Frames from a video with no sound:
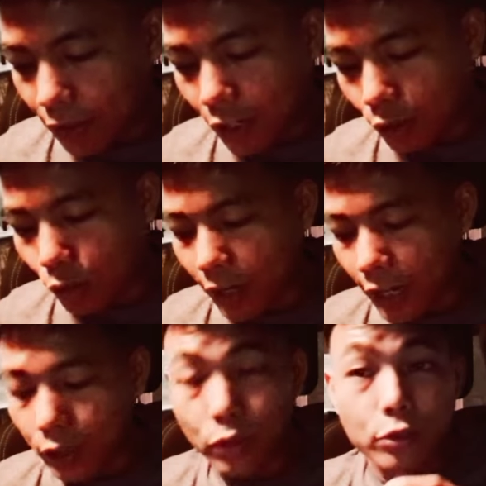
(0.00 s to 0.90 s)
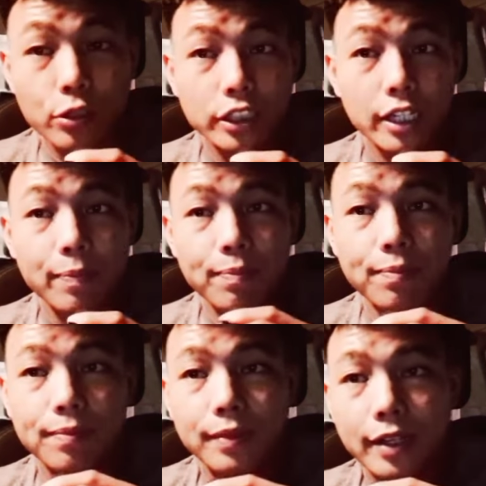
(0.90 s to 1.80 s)
Datuk Atur Joseph
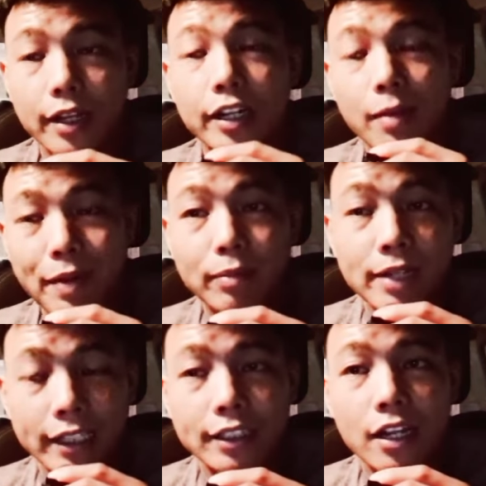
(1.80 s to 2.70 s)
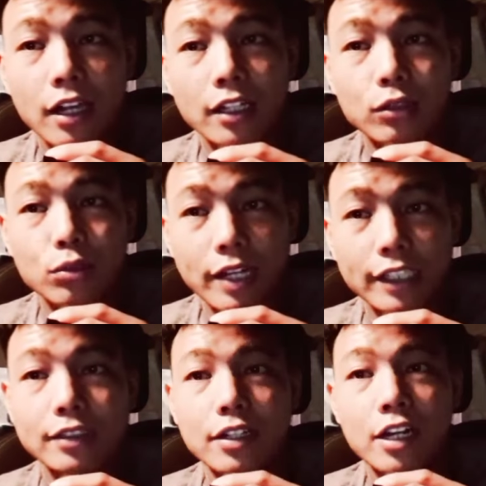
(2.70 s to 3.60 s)
dapat melaksanakan
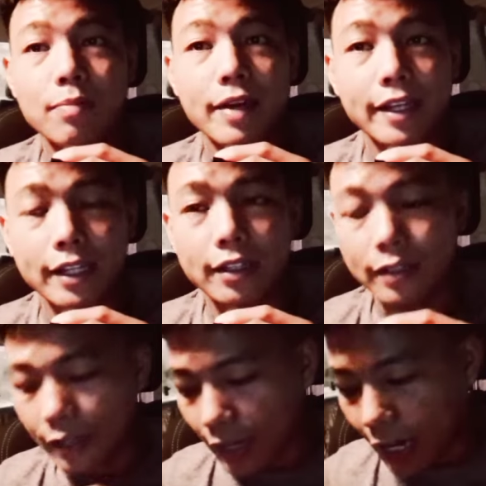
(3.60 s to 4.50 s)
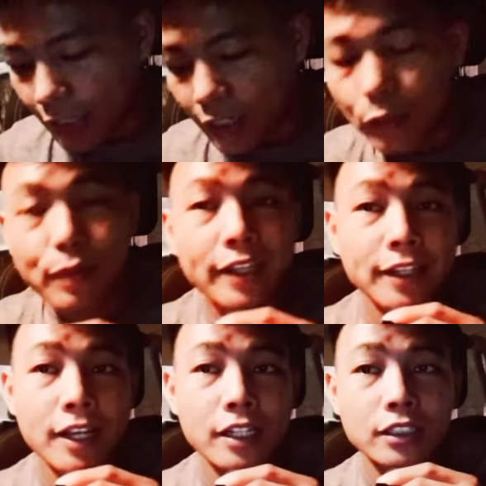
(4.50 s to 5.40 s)
tugas dengan baik atas
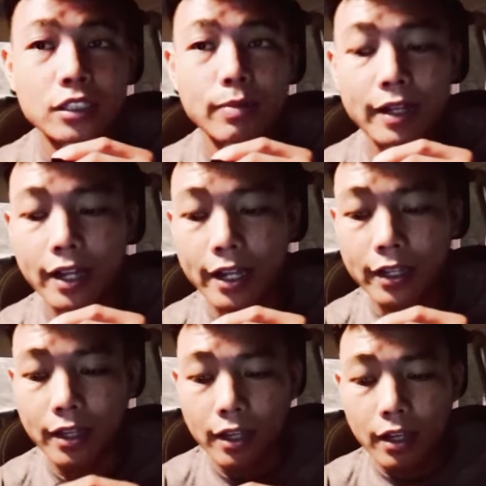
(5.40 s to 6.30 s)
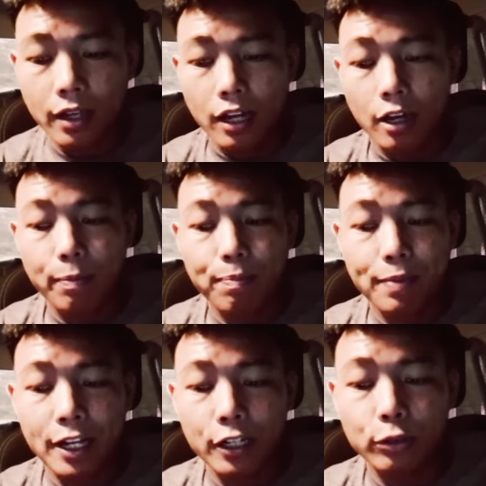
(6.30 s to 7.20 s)
pelantikan sebagai uh,
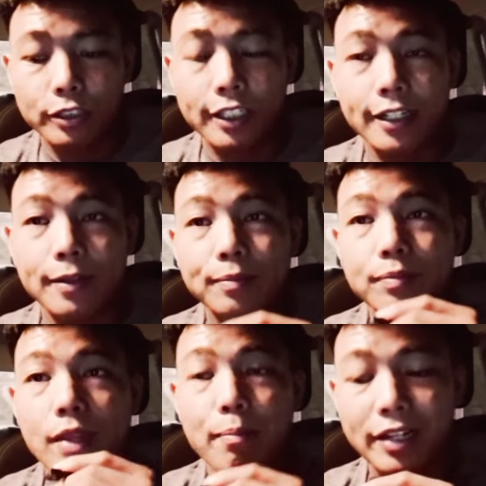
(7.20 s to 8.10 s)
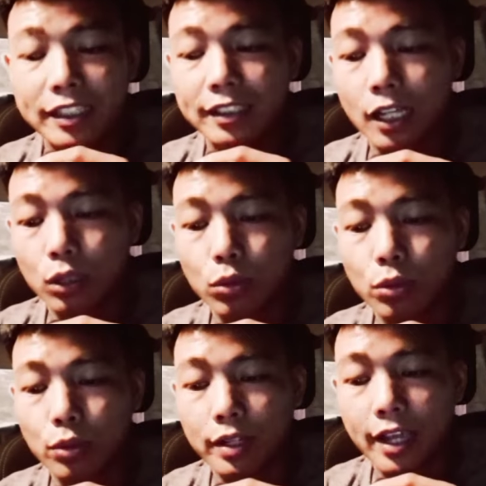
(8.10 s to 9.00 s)
pengerusi
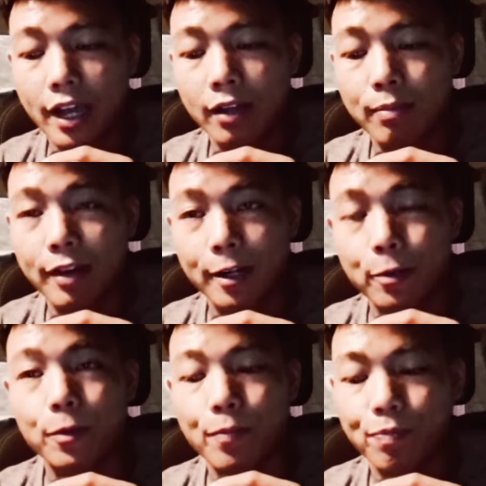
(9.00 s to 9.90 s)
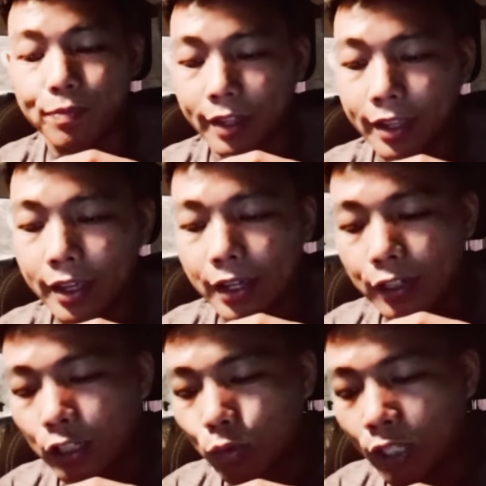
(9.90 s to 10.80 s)
bersatu yang baru.
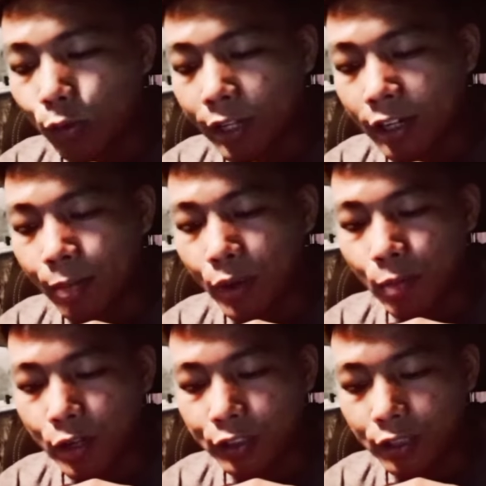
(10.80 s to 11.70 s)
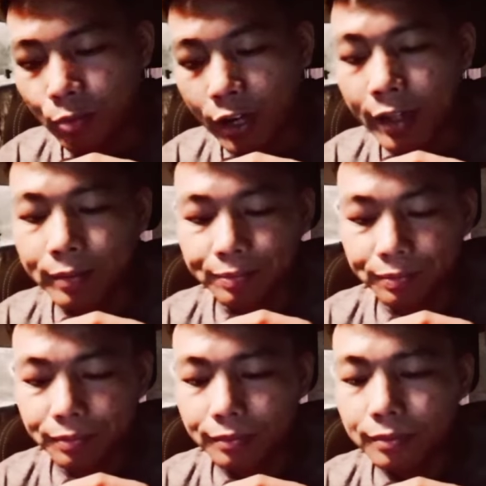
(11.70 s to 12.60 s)
Nah, tuan-tuan dan puan-puan semua,
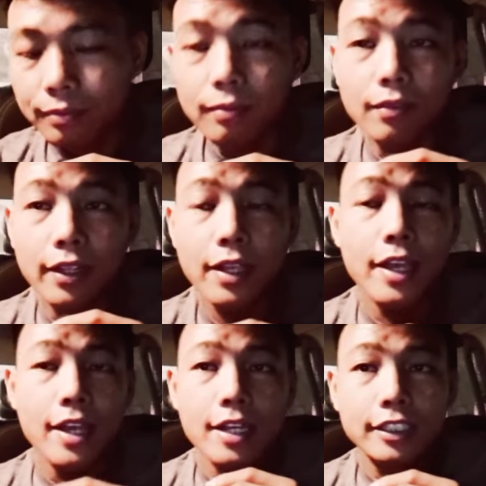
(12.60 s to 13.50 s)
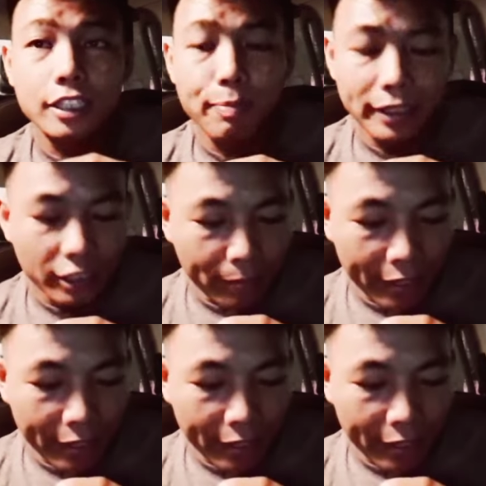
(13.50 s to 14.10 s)
seperti